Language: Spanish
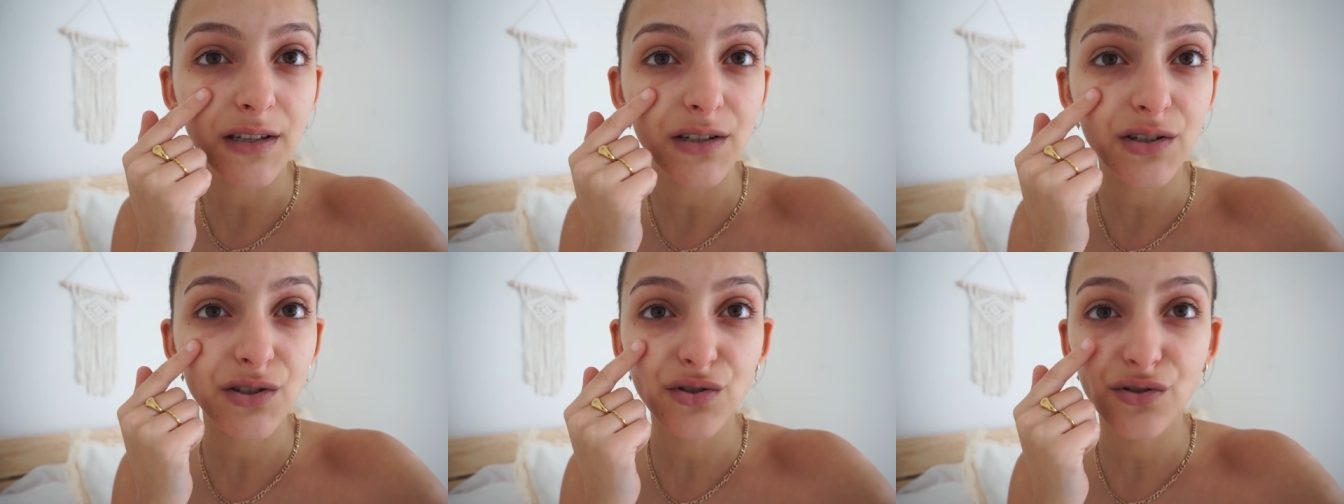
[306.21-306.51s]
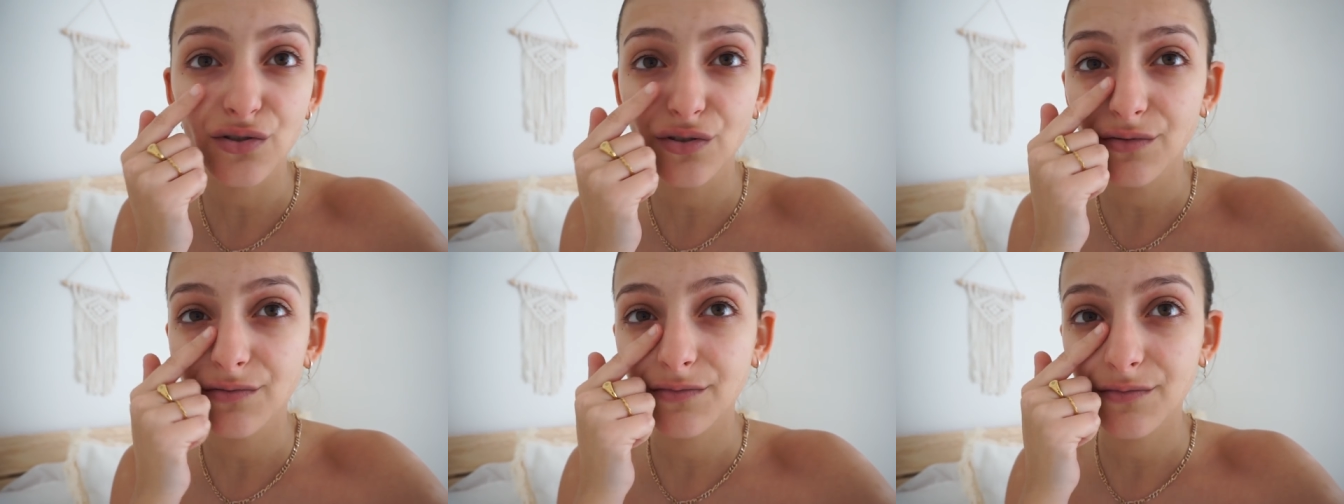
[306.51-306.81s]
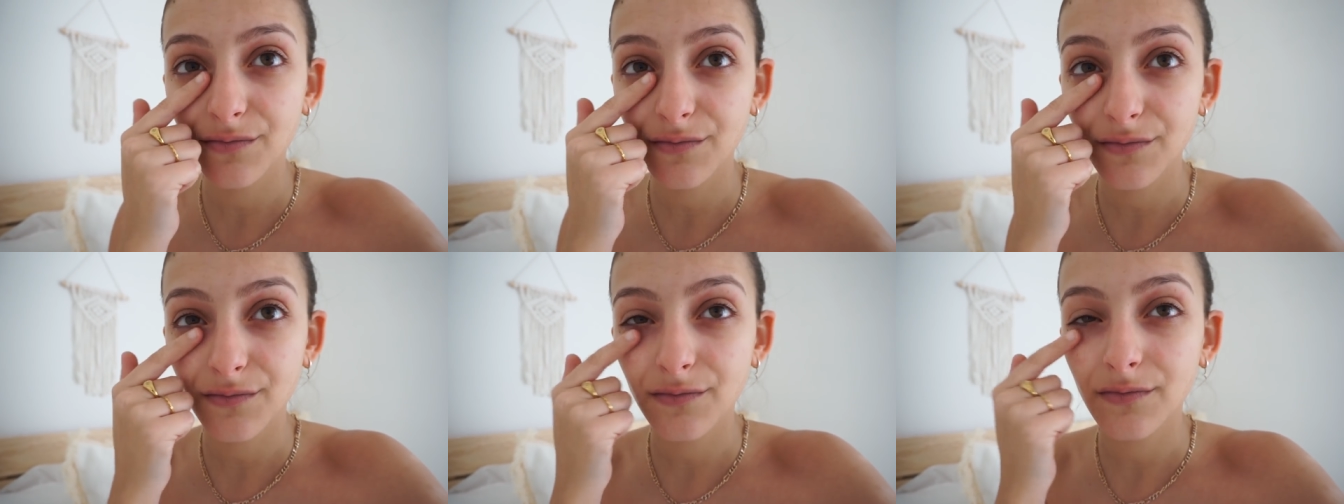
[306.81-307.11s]
o sea, tengo la
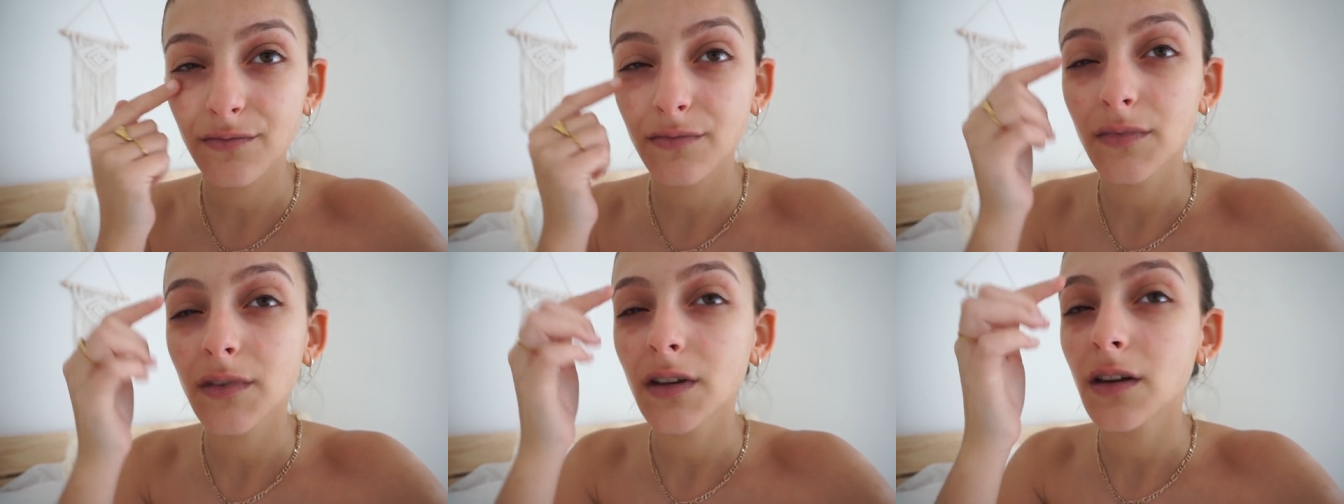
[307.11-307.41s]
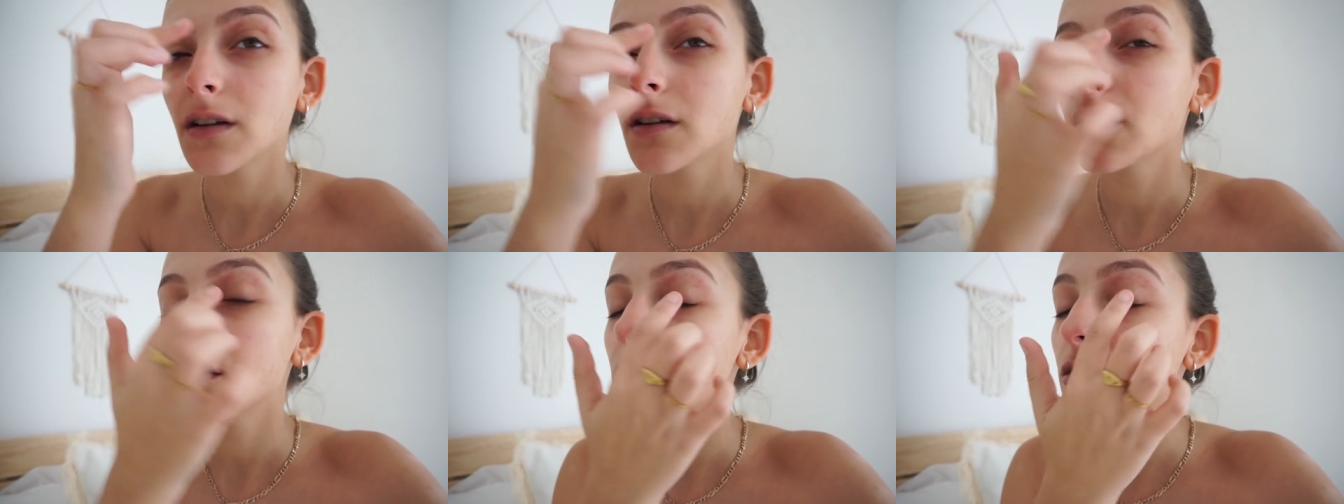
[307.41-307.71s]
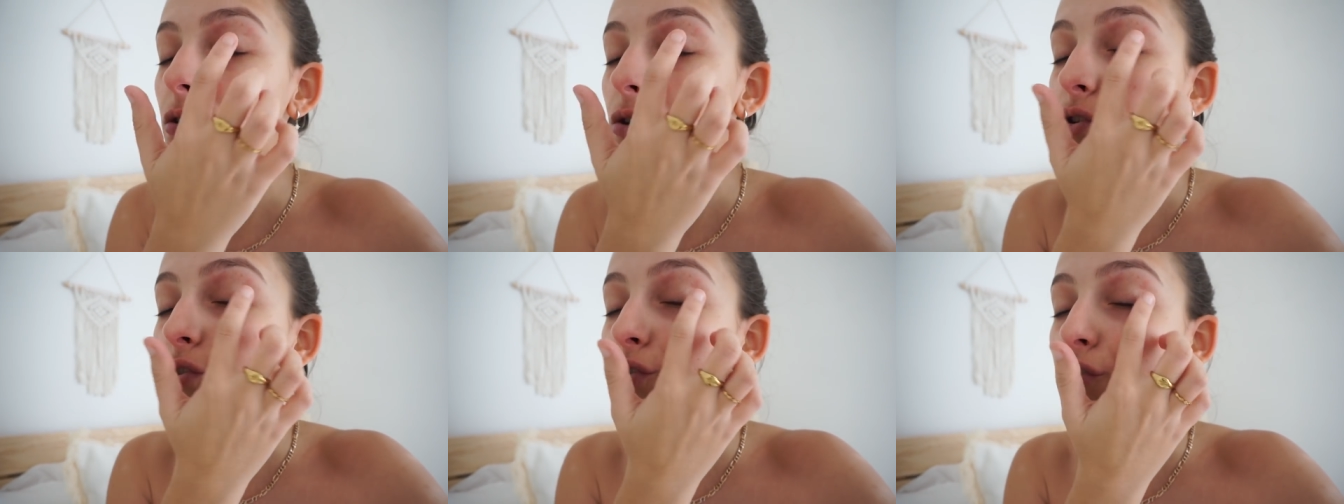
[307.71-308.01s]
piel
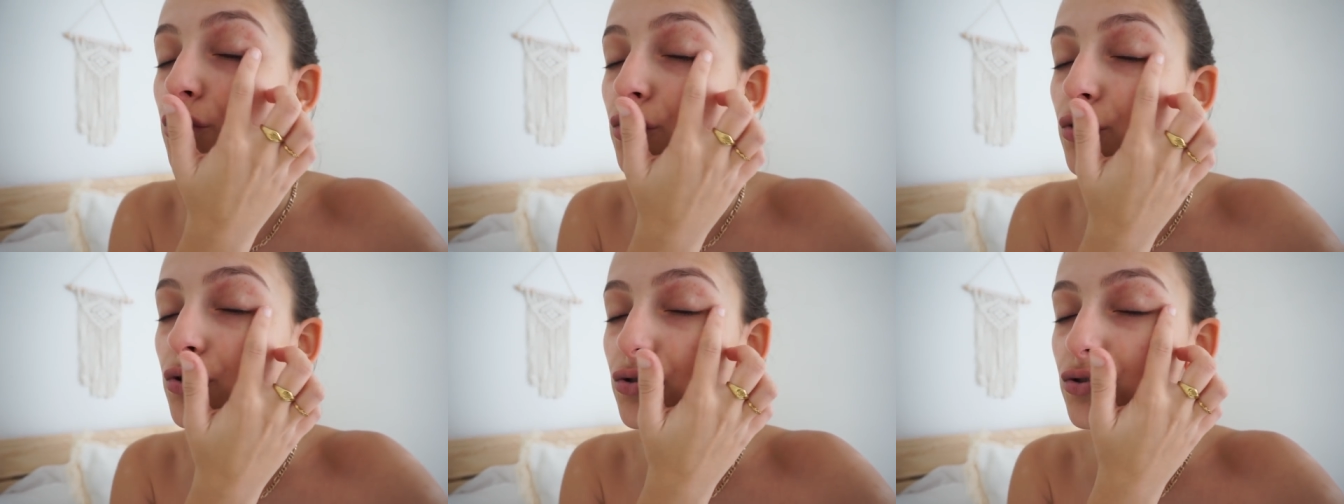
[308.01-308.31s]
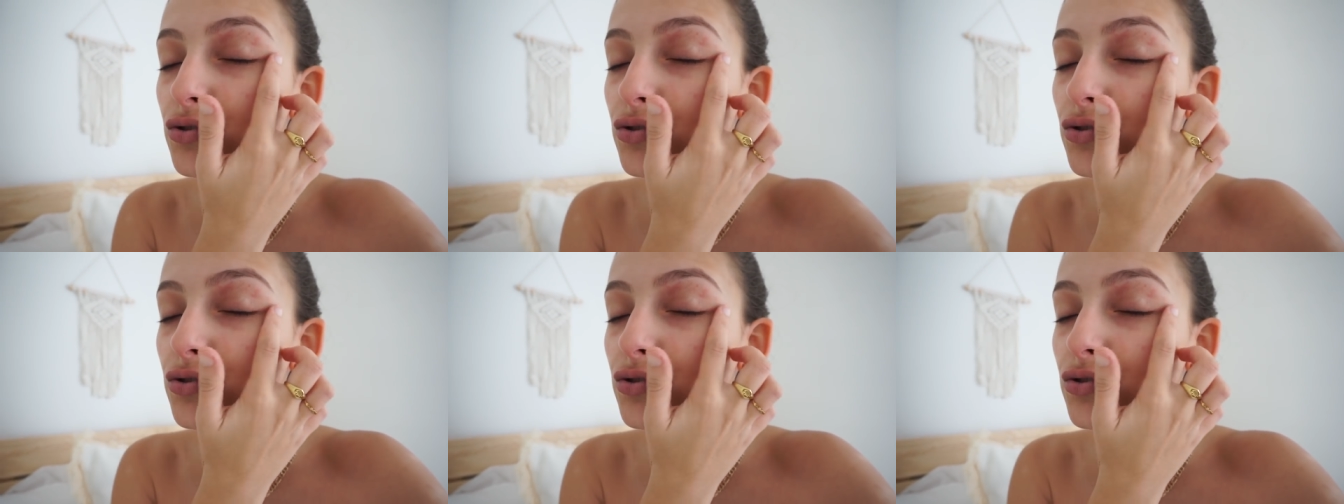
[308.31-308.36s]
bastante